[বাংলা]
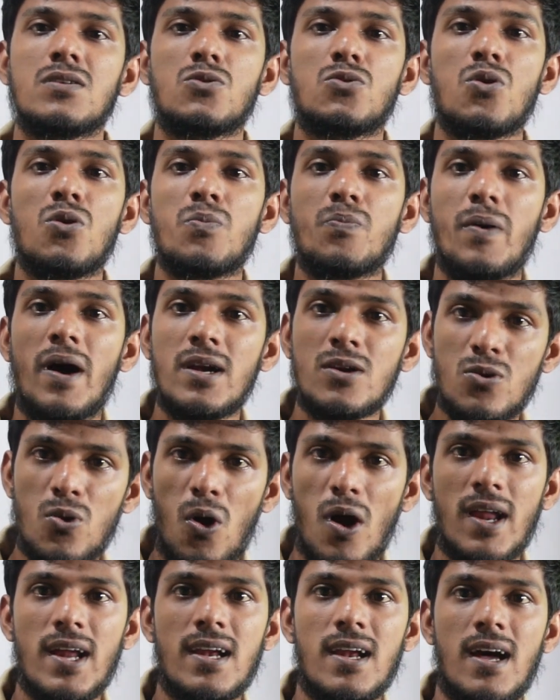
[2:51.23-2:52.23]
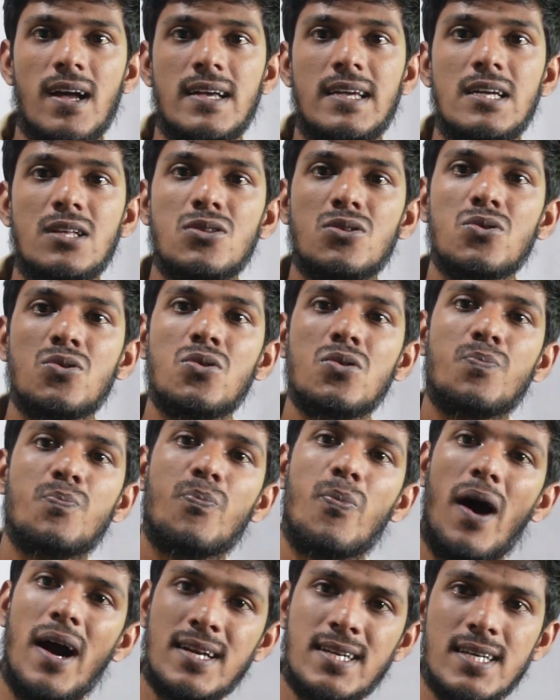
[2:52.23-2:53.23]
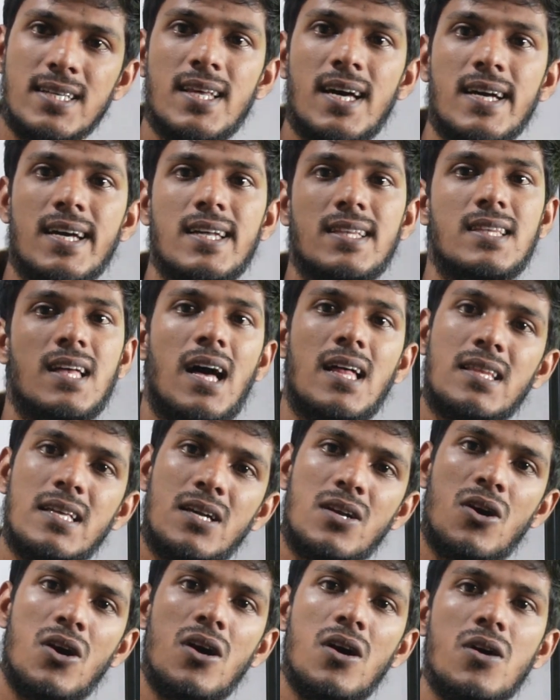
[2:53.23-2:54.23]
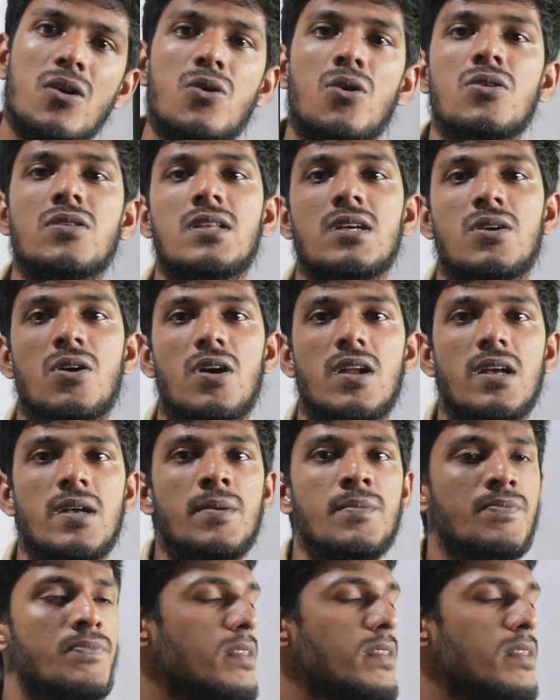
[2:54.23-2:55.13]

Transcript: ধূমপান করে না কিন্তু পাশে থাকে তাদেরও ক্ষতি করে